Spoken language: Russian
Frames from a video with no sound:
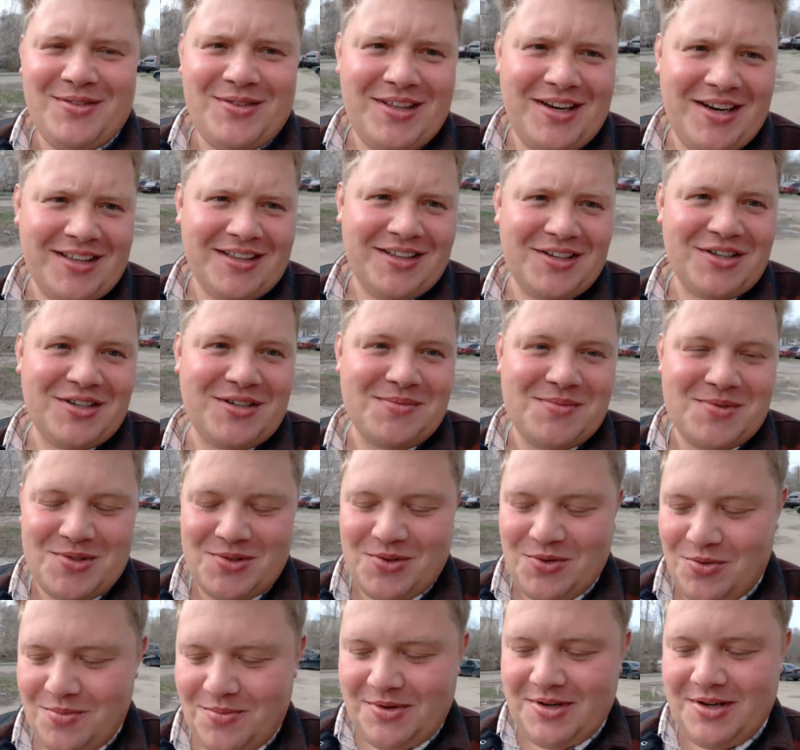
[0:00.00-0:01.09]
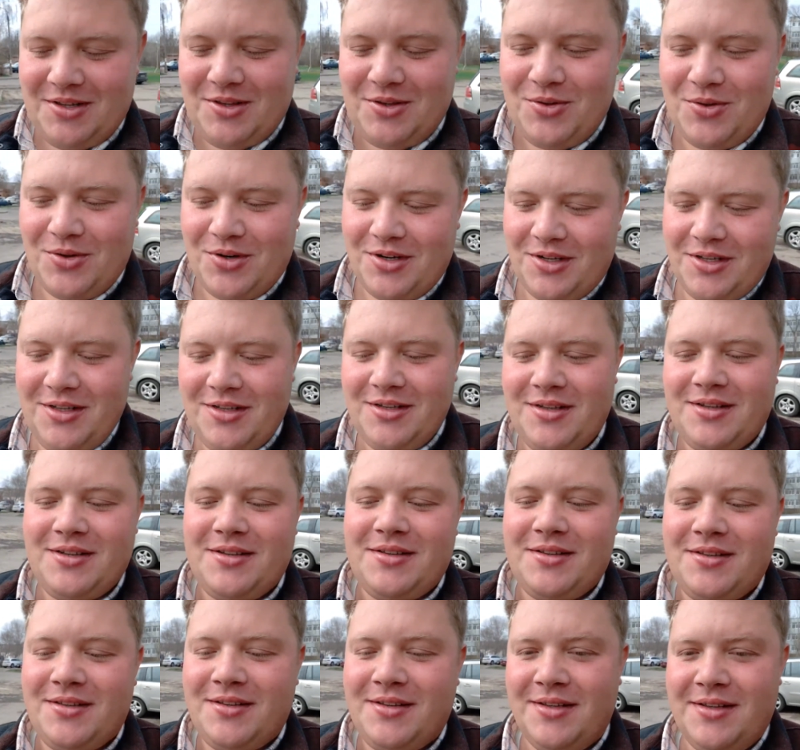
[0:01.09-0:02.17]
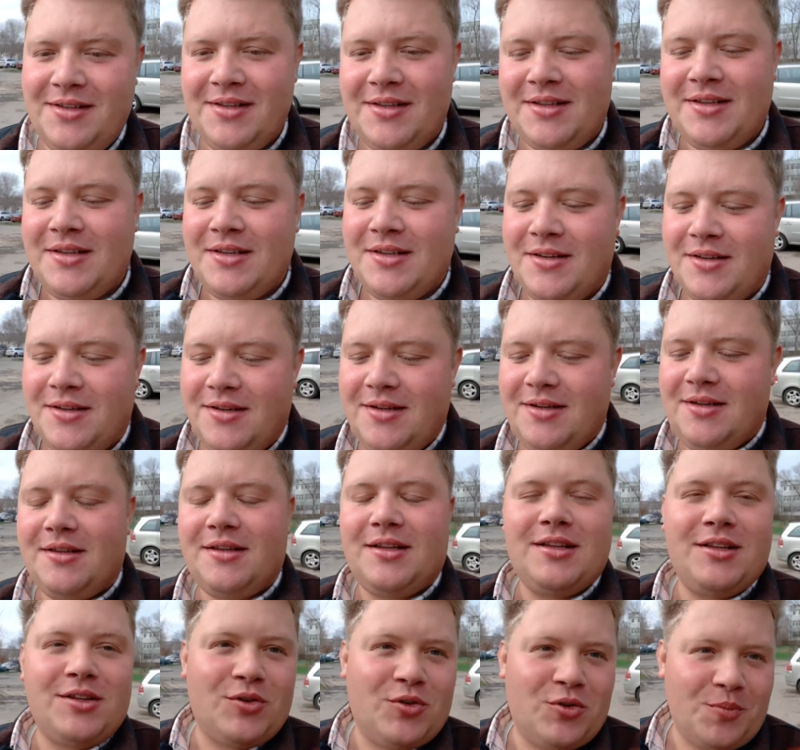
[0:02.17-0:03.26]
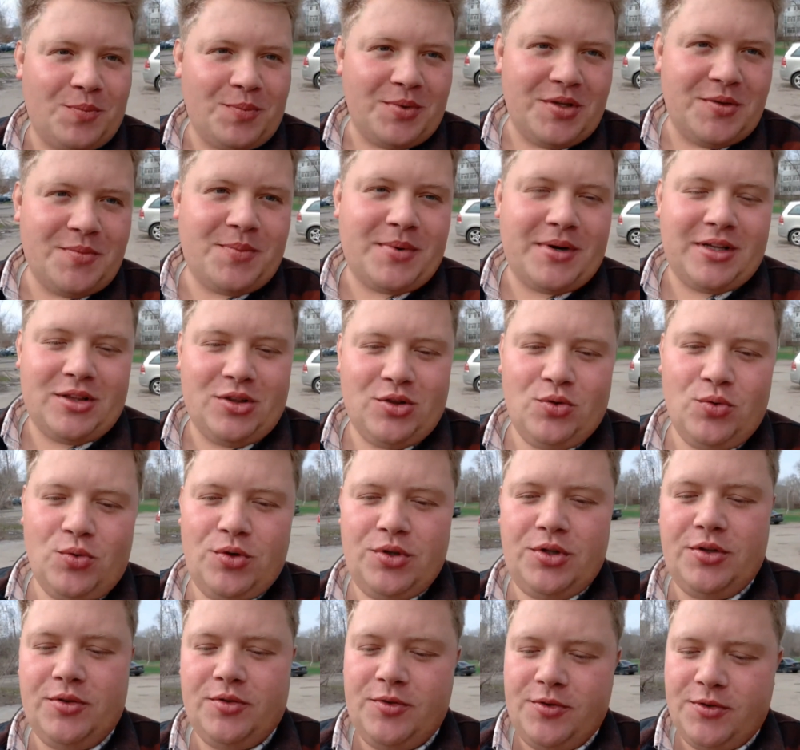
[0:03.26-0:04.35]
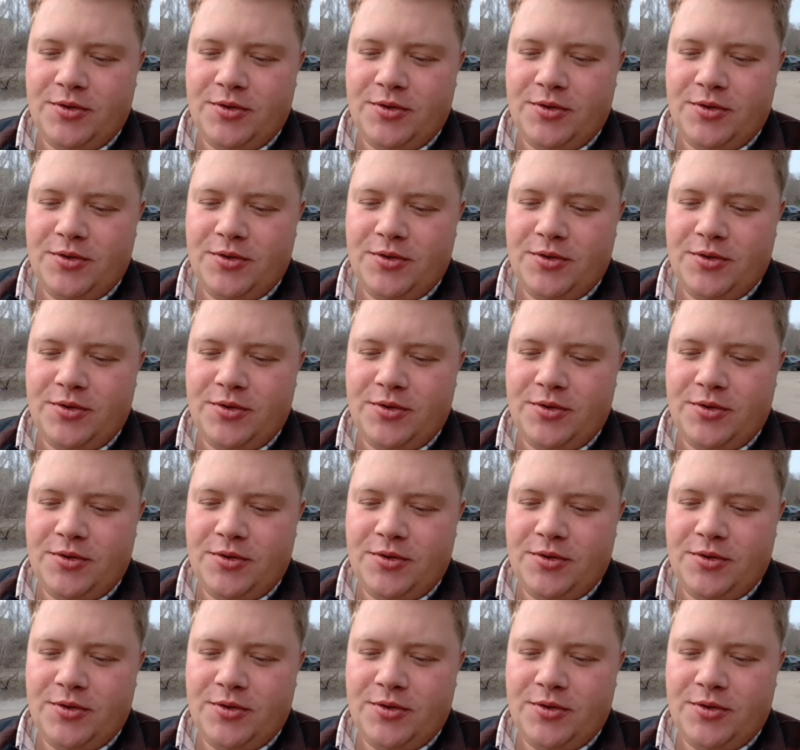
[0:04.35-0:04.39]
рядышком с домом, который. Надо купить продуктов